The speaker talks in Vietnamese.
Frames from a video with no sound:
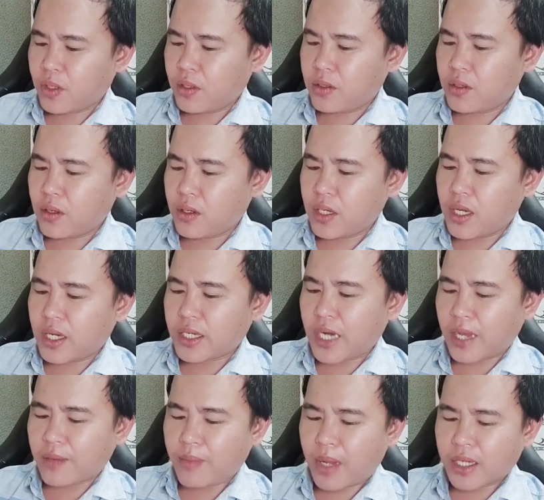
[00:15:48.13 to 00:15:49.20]
rồi à,
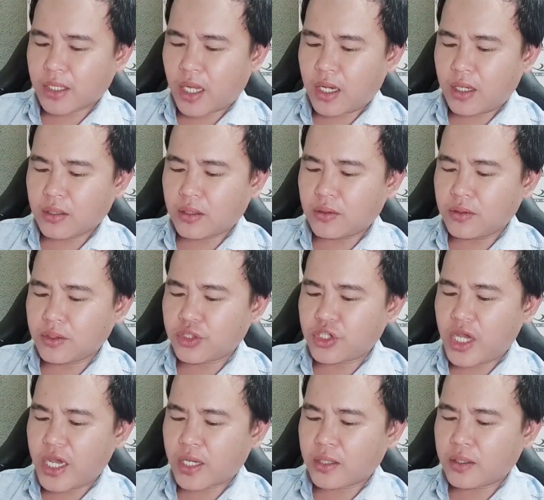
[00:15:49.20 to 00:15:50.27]
đặt bàn thờ thượng
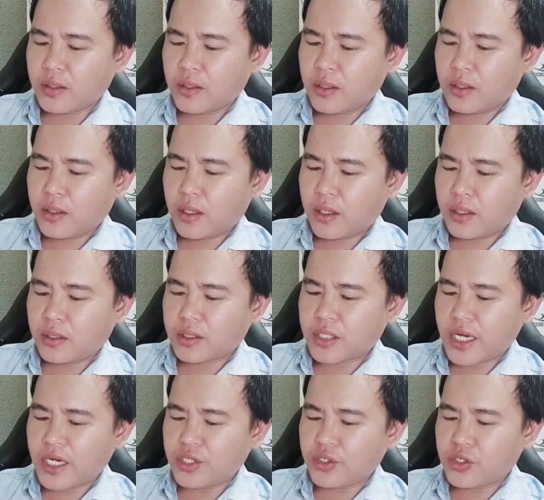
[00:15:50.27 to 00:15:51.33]
trang à,
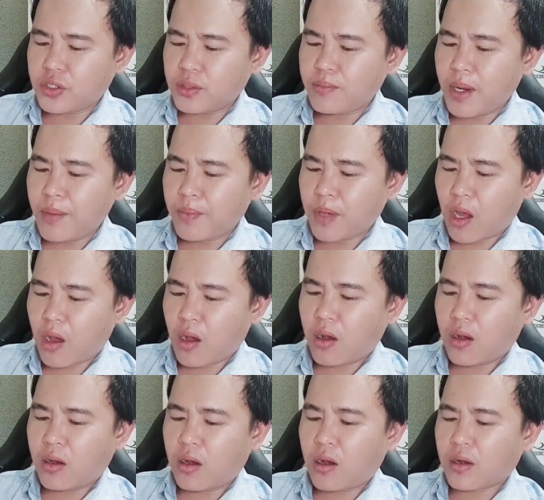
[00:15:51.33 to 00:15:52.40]
xây sửa bếp
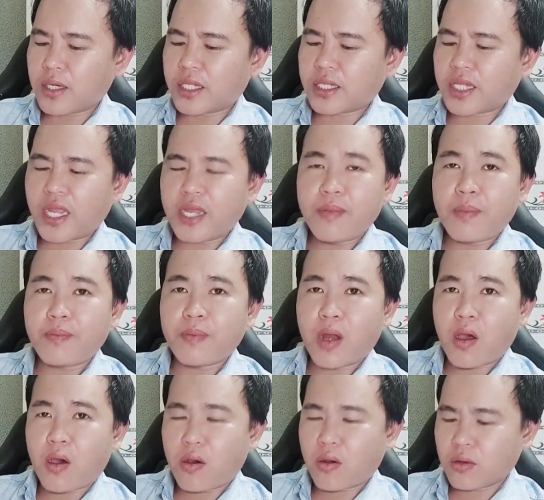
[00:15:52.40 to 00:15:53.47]
lò hoặc là thay bếp
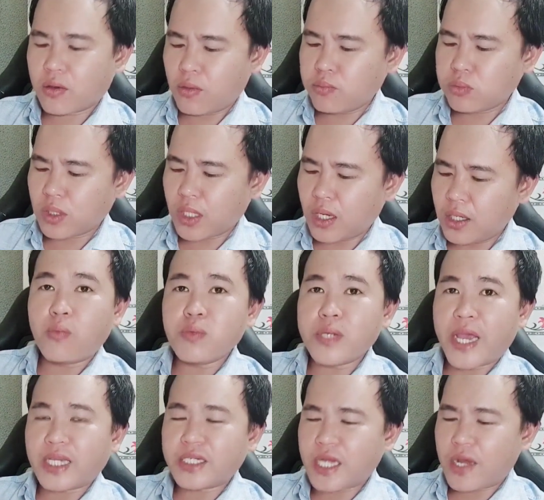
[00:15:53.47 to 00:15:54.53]
lò cúng tới
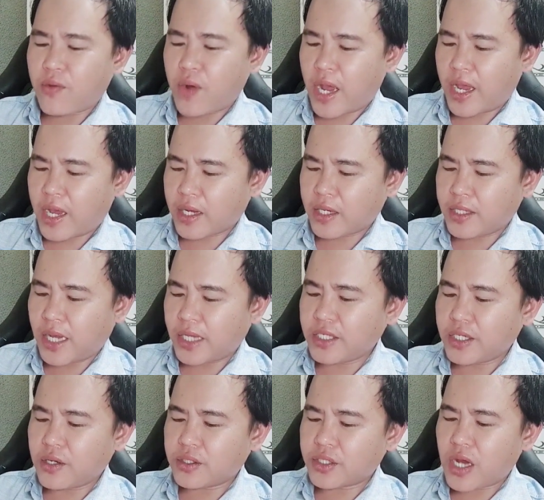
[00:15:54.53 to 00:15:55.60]
giải sao hạn giải
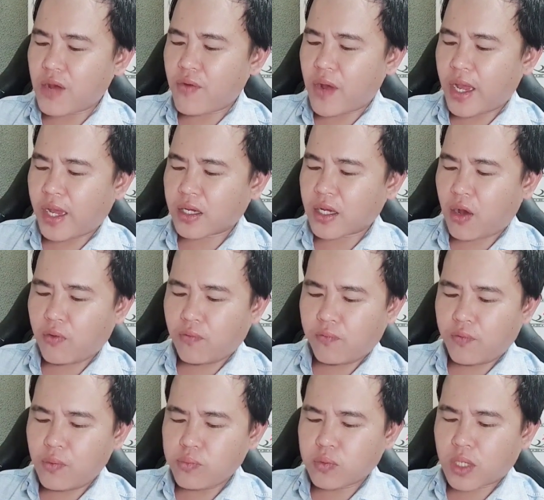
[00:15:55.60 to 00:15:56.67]
trừ sao hạn cầu
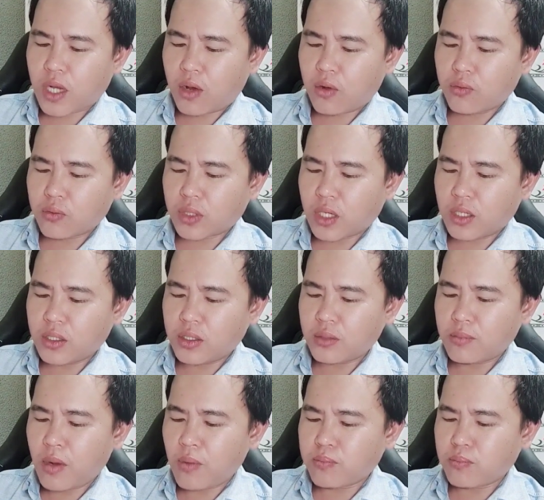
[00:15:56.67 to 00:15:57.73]
phúc cầu tự
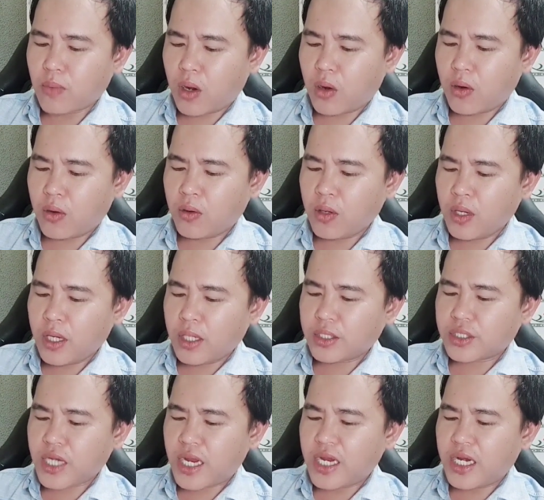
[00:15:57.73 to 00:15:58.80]
bốc mộ
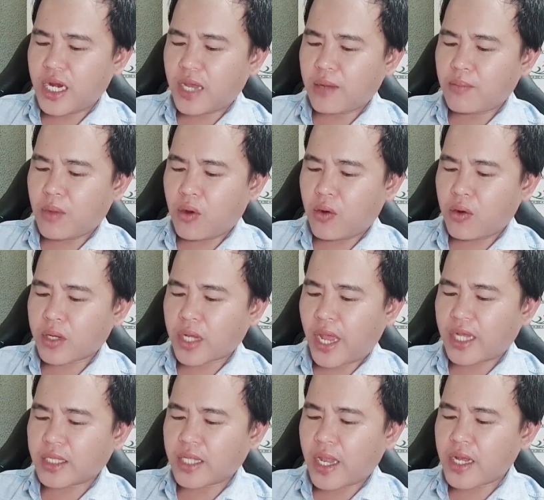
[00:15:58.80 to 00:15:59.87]
xây lăng mộ
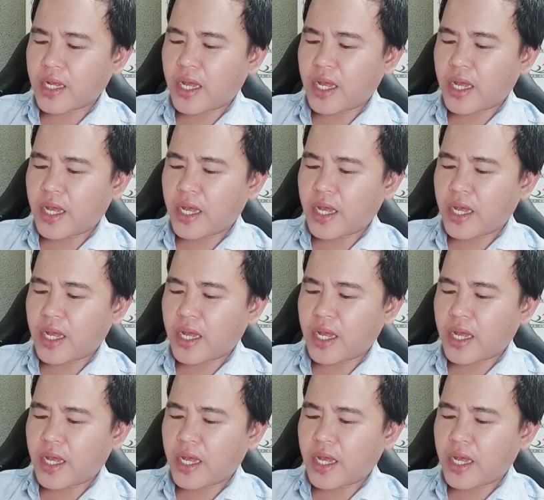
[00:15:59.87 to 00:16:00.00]
cải tán